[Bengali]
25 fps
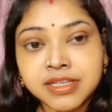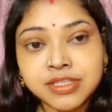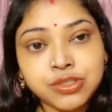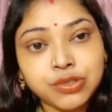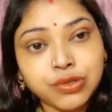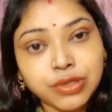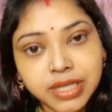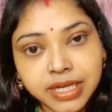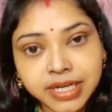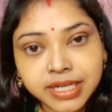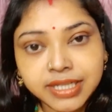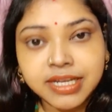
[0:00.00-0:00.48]

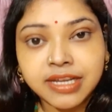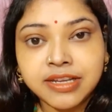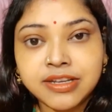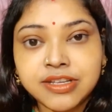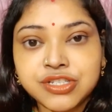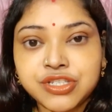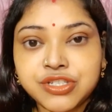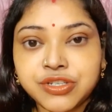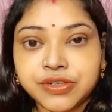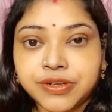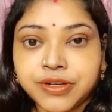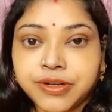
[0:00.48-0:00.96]
জুয়েলারি
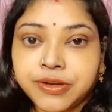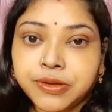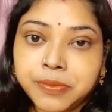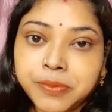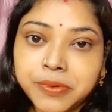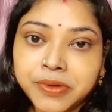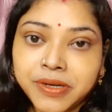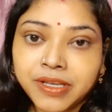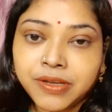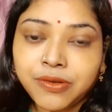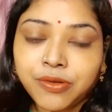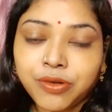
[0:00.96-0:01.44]
কালেকশনের
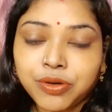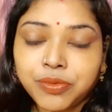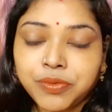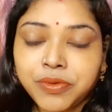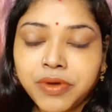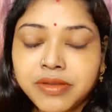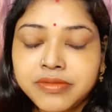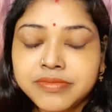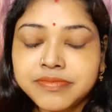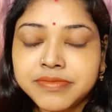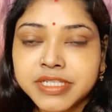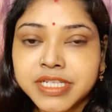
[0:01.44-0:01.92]
উপরেই করব
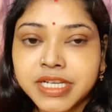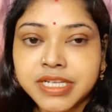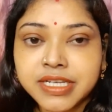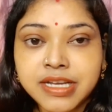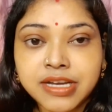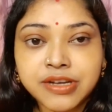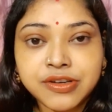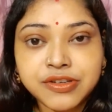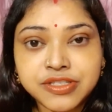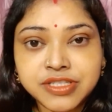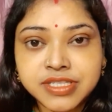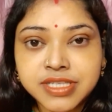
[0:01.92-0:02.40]

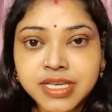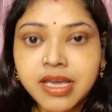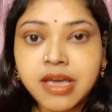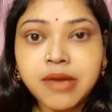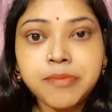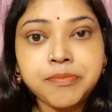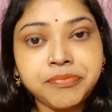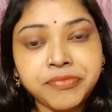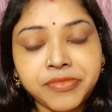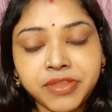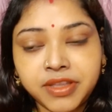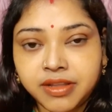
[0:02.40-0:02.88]
সেটা হচ্ছে
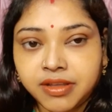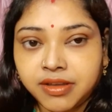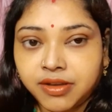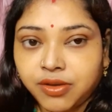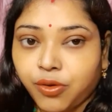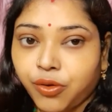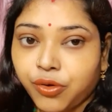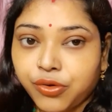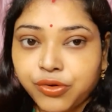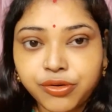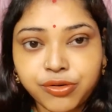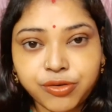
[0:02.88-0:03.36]

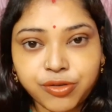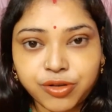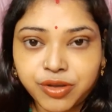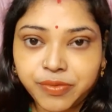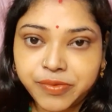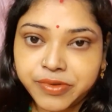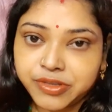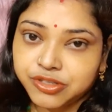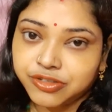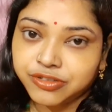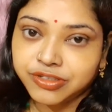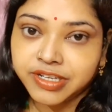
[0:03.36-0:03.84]
অন্য
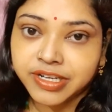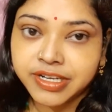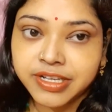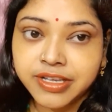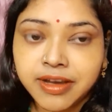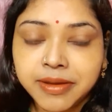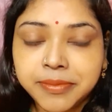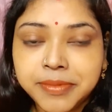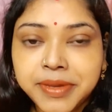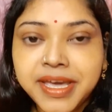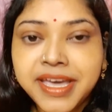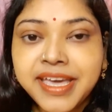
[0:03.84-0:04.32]
রকমের জুয়েলারি
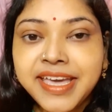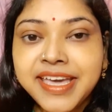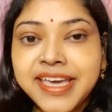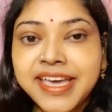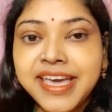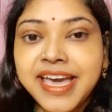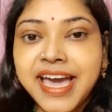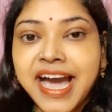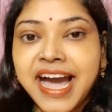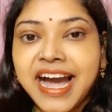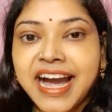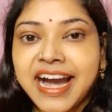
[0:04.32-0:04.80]
হবে
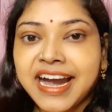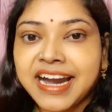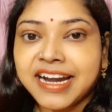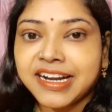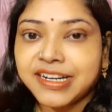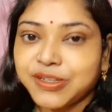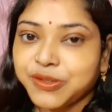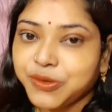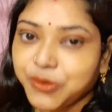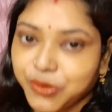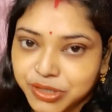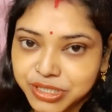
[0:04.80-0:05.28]

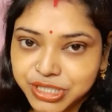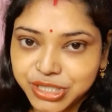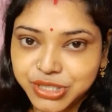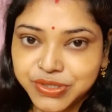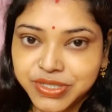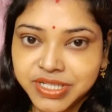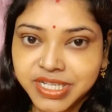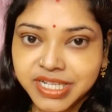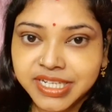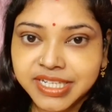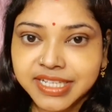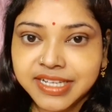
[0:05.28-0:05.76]
আর গোল্ড
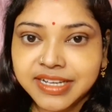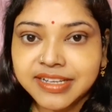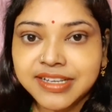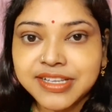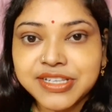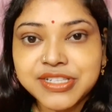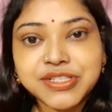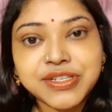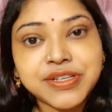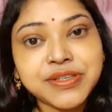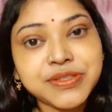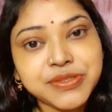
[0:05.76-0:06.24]
জুয়েলারি
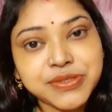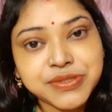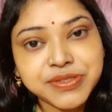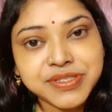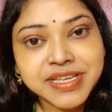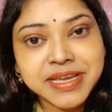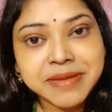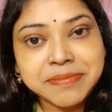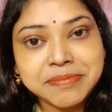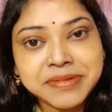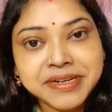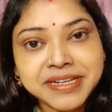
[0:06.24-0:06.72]
কালেকশন
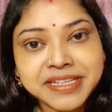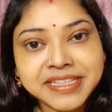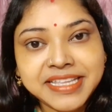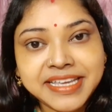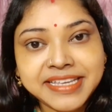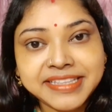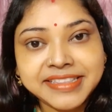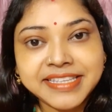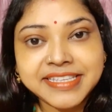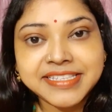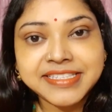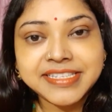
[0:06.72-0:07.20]
যদি আপনারা
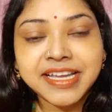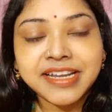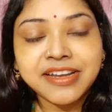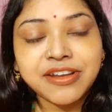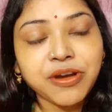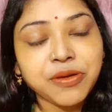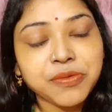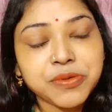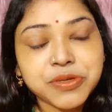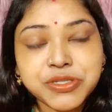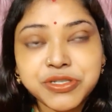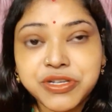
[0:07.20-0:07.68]
দেখতে চান
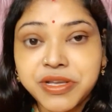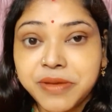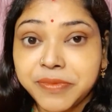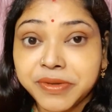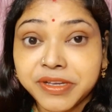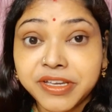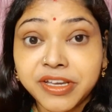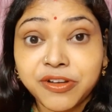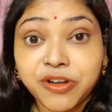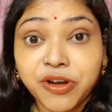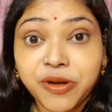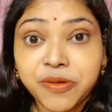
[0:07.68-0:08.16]
অবশ্যই
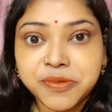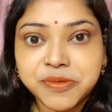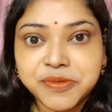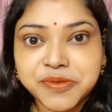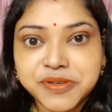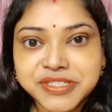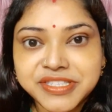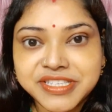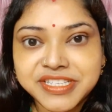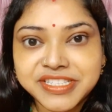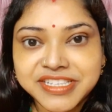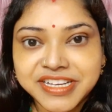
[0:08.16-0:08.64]
আমাকে কমেন্ট
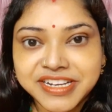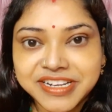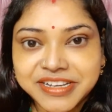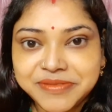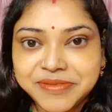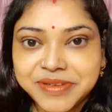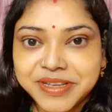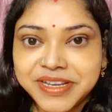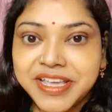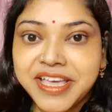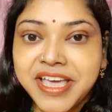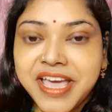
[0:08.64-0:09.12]
বক্সে
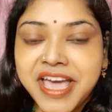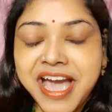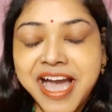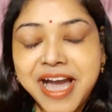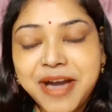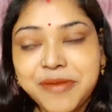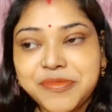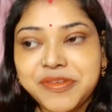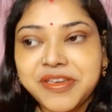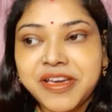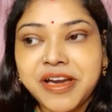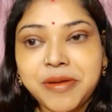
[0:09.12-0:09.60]
জানাবেন
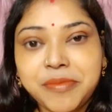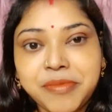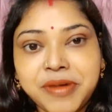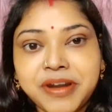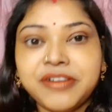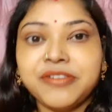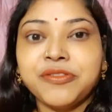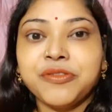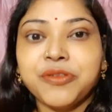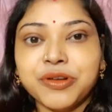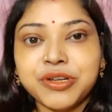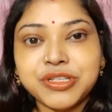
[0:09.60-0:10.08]
আমি
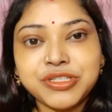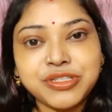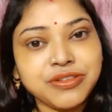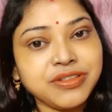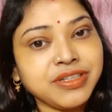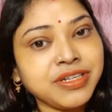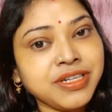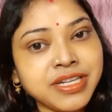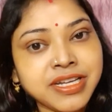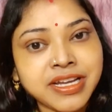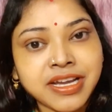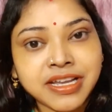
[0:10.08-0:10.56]
আমার গোল্ড
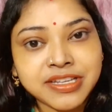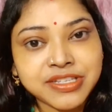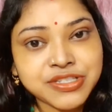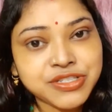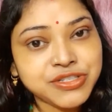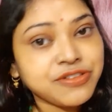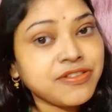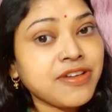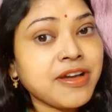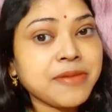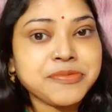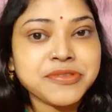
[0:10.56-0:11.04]
জুয়েলারি
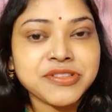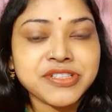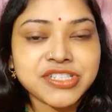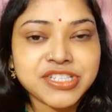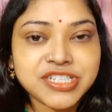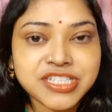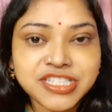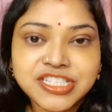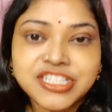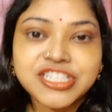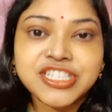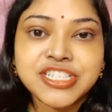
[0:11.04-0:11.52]
কালেকশনও আপনাদের
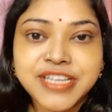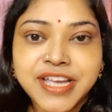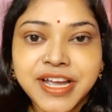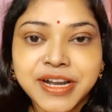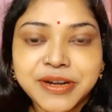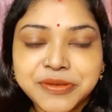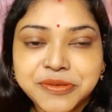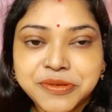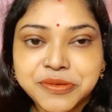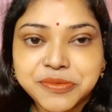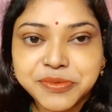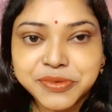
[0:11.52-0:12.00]
সাথে
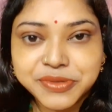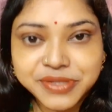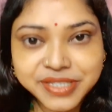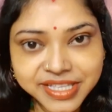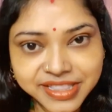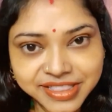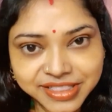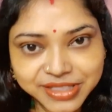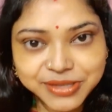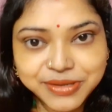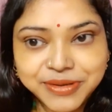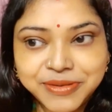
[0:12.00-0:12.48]
শেয়ার করব
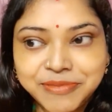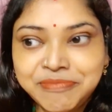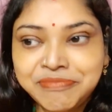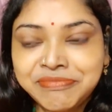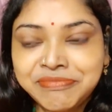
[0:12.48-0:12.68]
কিন্তু